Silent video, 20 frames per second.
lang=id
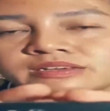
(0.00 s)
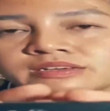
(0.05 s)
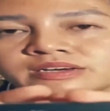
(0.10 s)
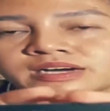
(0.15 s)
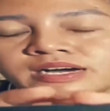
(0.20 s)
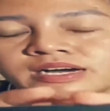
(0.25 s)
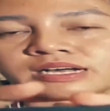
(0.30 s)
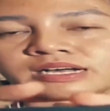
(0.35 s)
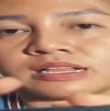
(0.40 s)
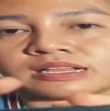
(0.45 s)

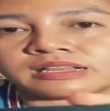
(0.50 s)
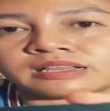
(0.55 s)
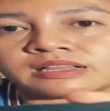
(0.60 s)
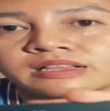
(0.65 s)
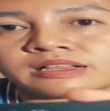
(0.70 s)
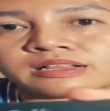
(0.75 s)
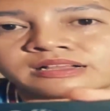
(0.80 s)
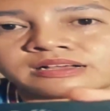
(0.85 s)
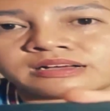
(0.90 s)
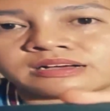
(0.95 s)
bermasalah
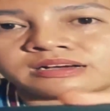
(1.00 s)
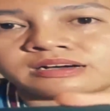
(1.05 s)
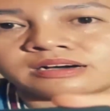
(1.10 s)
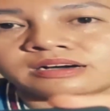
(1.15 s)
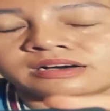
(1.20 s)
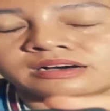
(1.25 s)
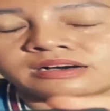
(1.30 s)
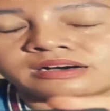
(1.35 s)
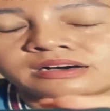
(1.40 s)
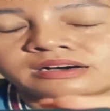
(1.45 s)
dengan Gus
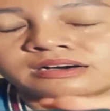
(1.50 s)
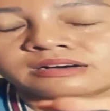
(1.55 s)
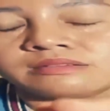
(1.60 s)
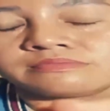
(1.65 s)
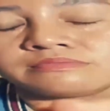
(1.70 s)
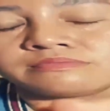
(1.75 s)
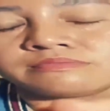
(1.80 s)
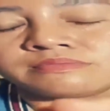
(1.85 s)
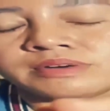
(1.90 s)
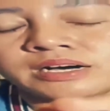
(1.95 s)
Samsudin,
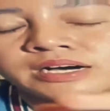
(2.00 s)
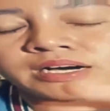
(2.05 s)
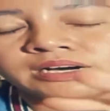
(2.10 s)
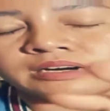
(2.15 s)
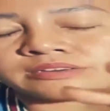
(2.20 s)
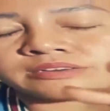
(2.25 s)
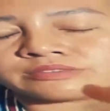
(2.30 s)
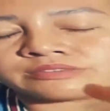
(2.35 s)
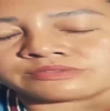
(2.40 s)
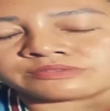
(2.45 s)
kini
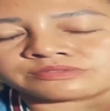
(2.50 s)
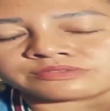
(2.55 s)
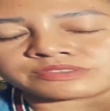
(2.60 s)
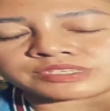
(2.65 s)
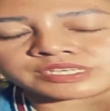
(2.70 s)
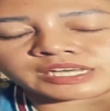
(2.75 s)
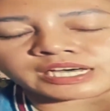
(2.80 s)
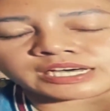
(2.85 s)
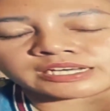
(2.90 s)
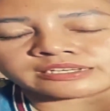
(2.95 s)
pesulap Merah
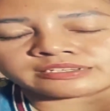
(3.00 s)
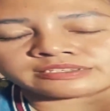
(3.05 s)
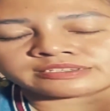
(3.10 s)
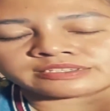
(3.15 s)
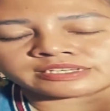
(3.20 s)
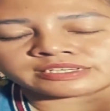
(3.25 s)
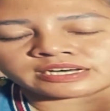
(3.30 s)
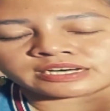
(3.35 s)
kembali